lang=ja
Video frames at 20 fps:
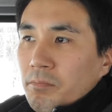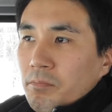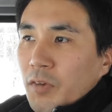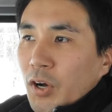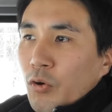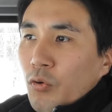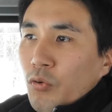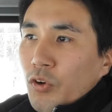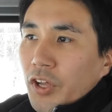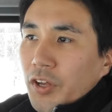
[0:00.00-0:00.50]

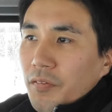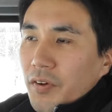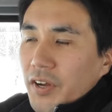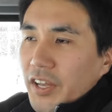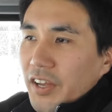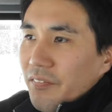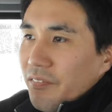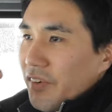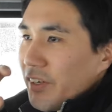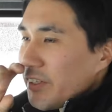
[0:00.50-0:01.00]
まあ俺
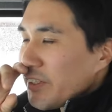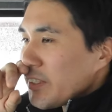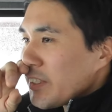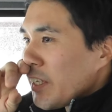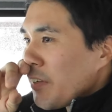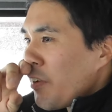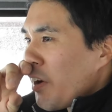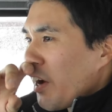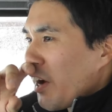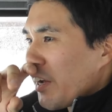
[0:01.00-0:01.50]
はやっぱ
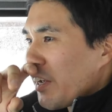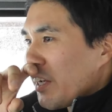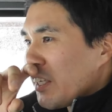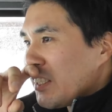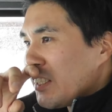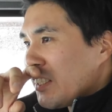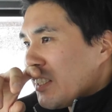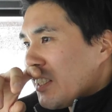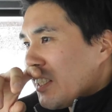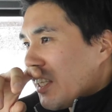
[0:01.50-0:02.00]
草は生や
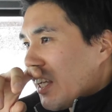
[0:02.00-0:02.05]
し